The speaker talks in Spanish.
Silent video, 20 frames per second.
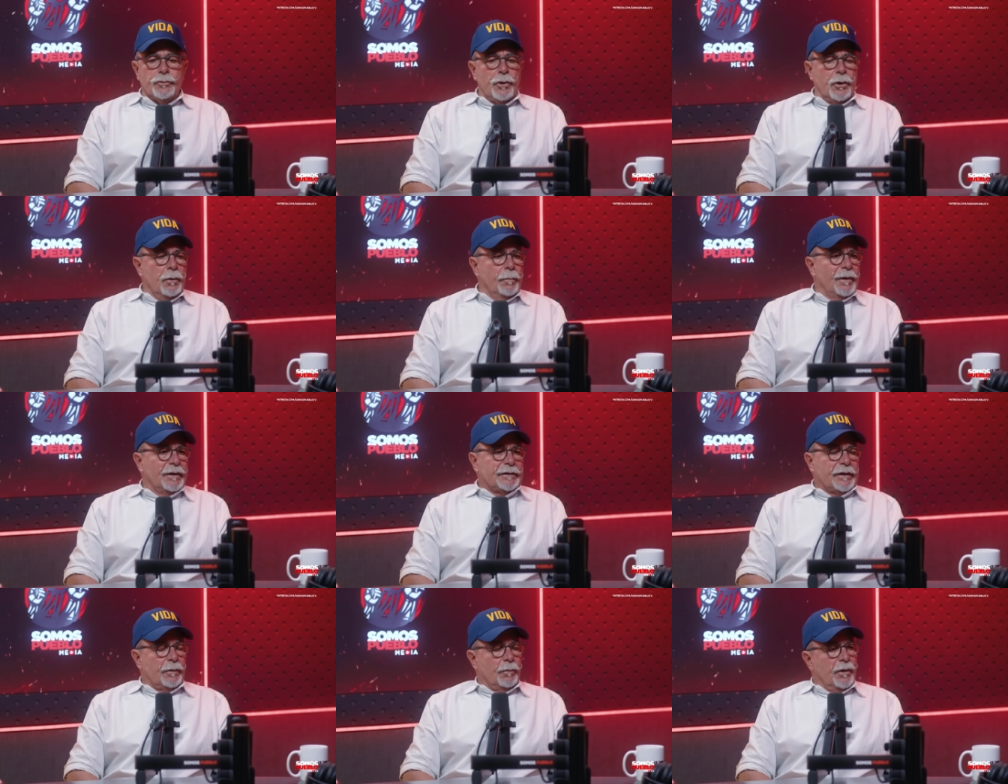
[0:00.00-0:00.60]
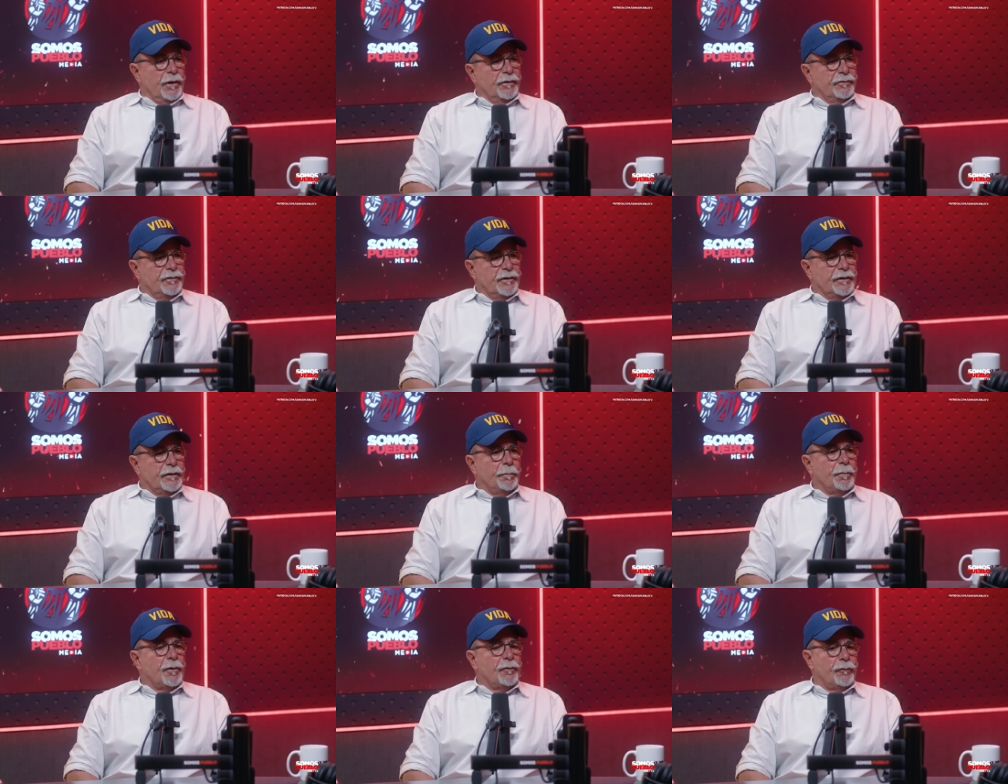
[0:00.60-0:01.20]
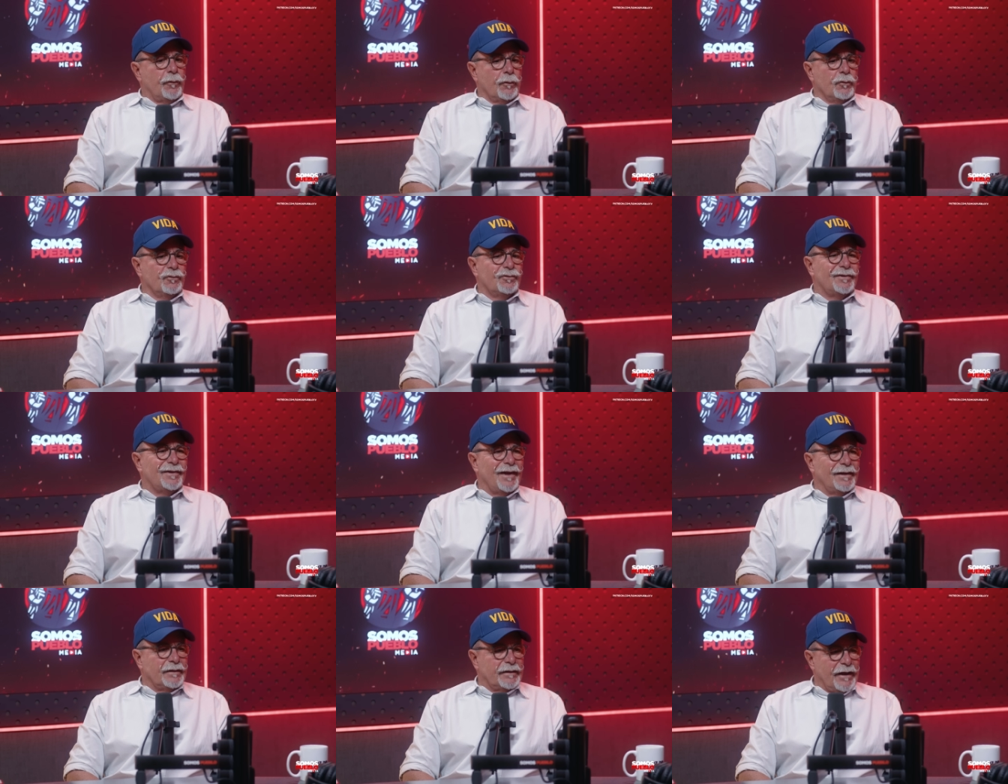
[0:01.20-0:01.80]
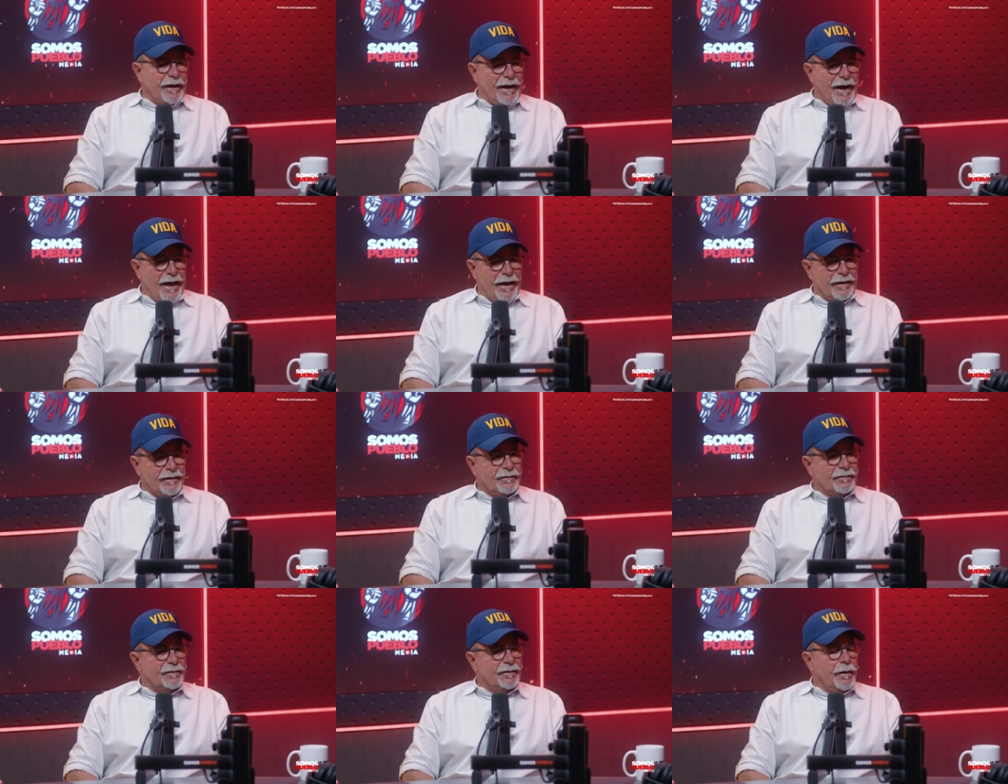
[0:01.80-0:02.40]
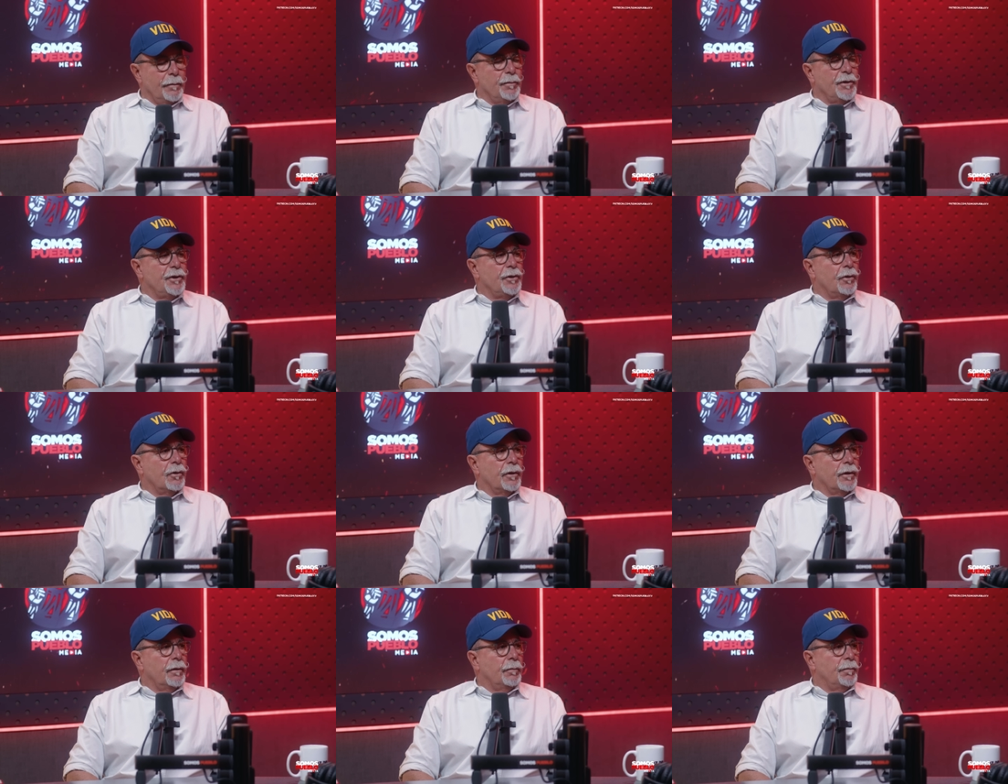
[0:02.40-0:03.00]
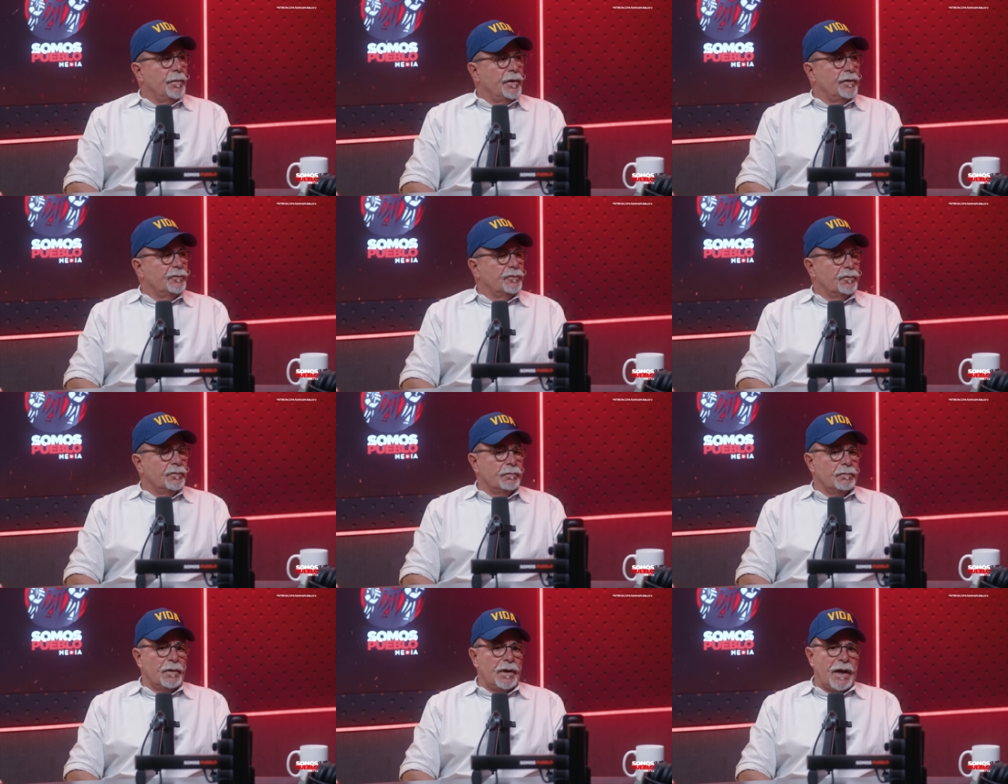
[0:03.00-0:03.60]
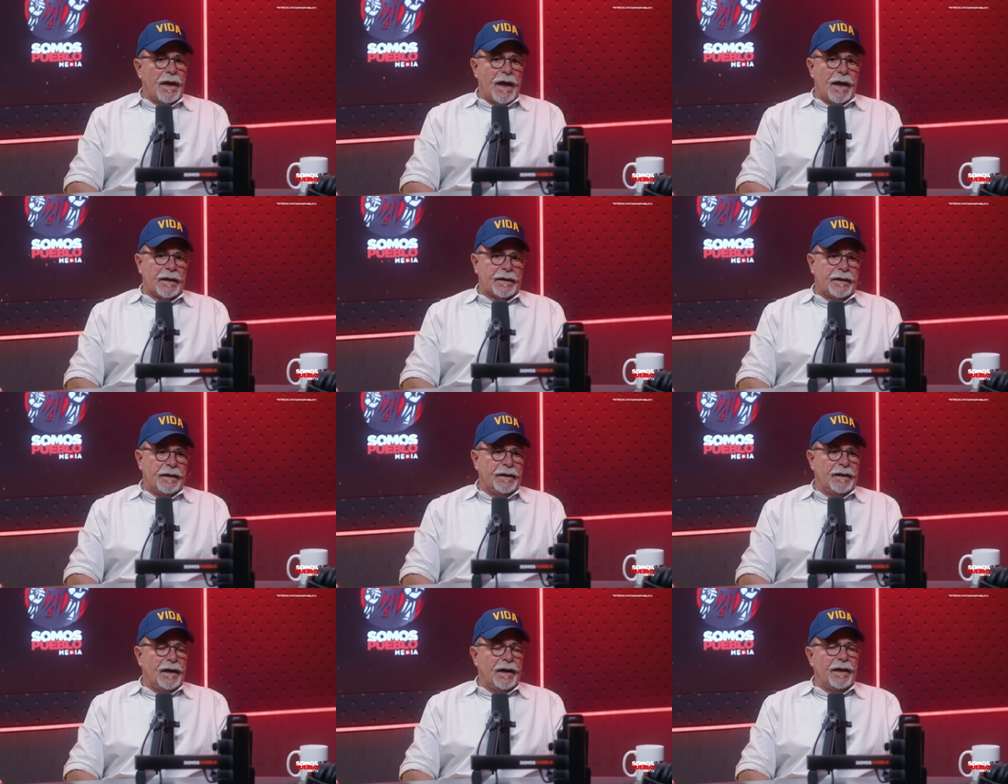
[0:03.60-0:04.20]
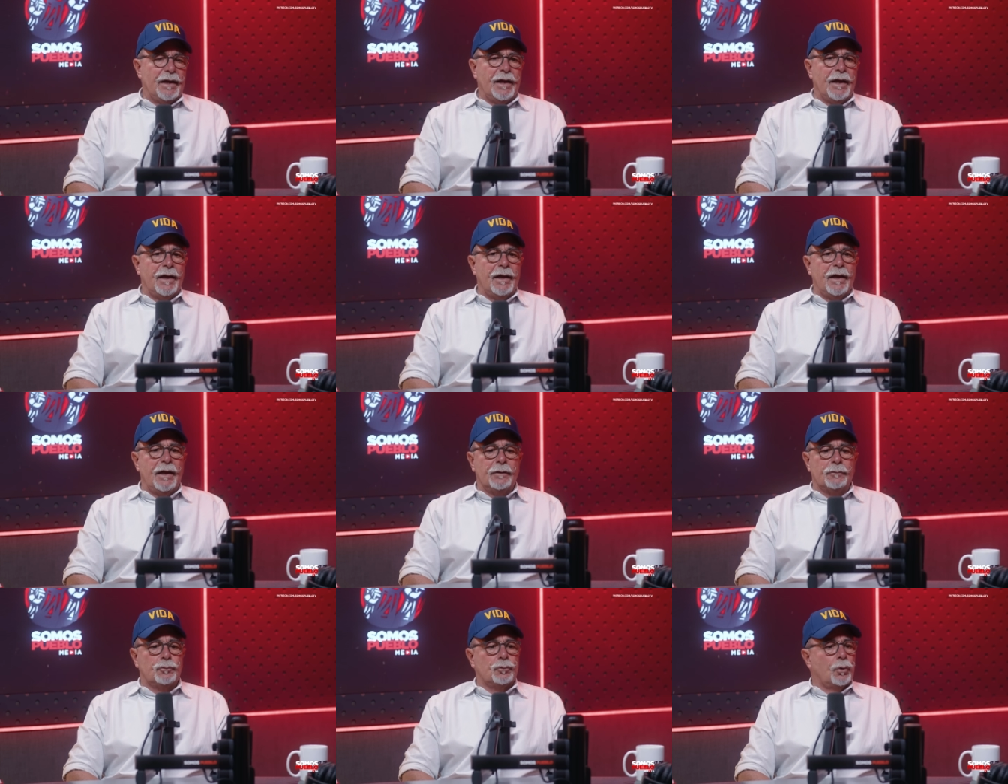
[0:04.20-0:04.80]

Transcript: yo no me atrevo a decirte, pero fueron centenares de millones de pesos aquí le, eh,